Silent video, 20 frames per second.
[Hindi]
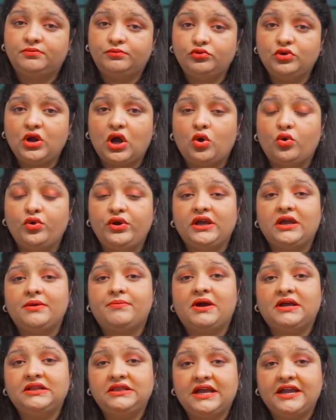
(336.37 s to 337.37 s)
पूरा होने के
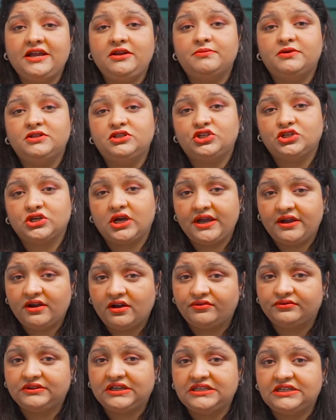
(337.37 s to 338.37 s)
बाद नाइन मंथ्स का
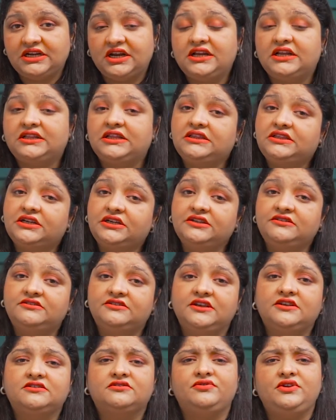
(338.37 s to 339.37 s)
एक हफ़्ता चला जाता है थर्टी
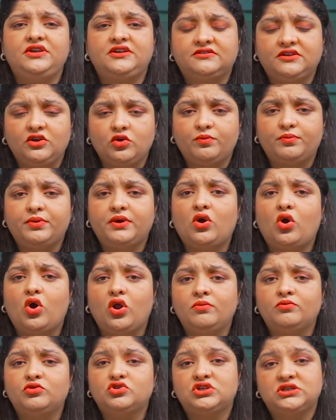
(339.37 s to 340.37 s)
सिक्स वीक्स के ऊपर
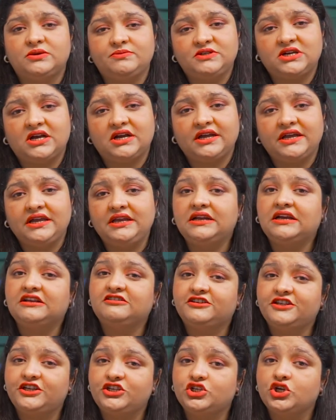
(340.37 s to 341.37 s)
ऑलमोस्ट हम जाके इनका
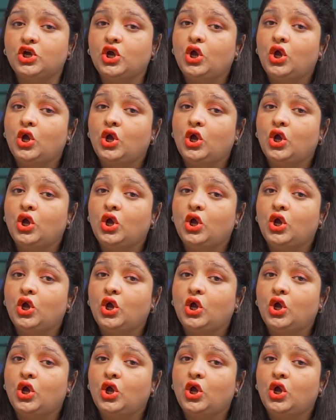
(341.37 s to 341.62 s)
स्टिच